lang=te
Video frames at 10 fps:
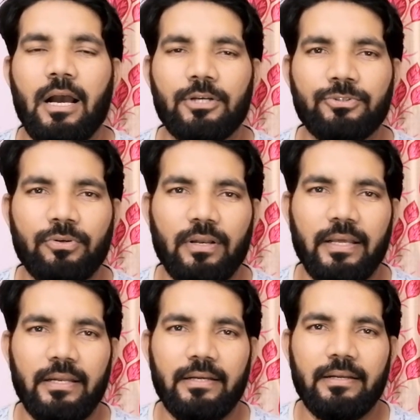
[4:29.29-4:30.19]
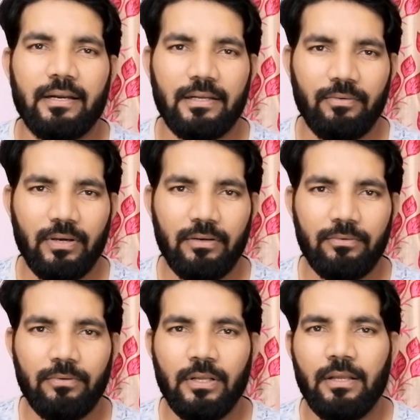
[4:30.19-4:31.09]
అశోక్ లైలాండ్ టాటా వాళ్ళు
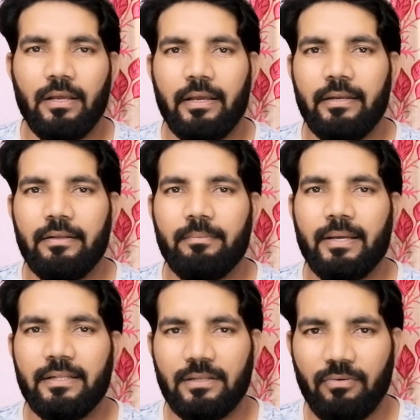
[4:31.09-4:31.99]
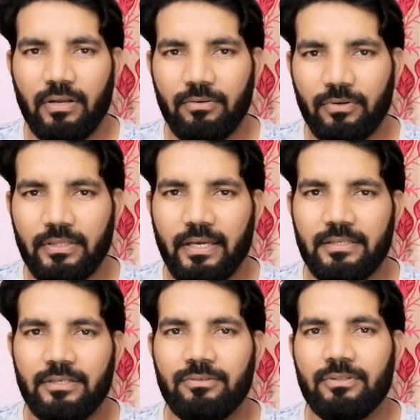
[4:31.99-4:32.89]
అండ్ మహీంద్రా వాళ్ళు కూడా తయారు
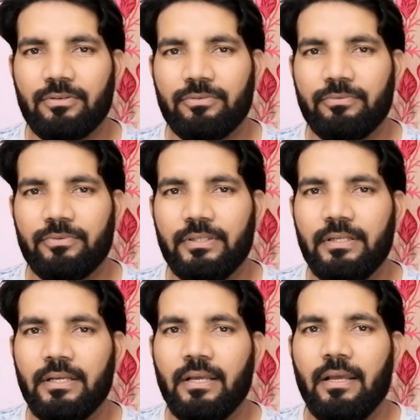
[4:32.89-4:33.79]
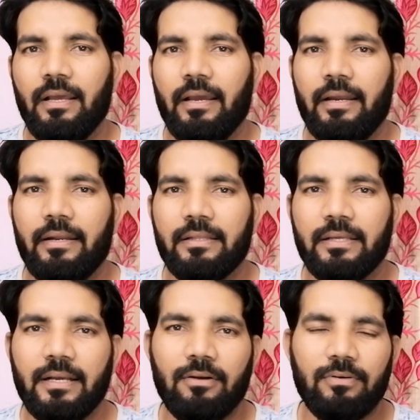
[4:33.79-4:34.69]
చేయడం జరుగుతుంది అండ్
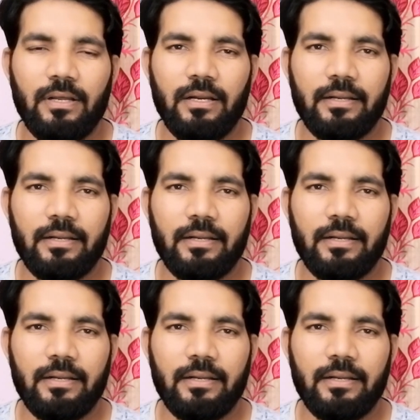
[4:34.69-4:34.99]
అంతేకాకుండా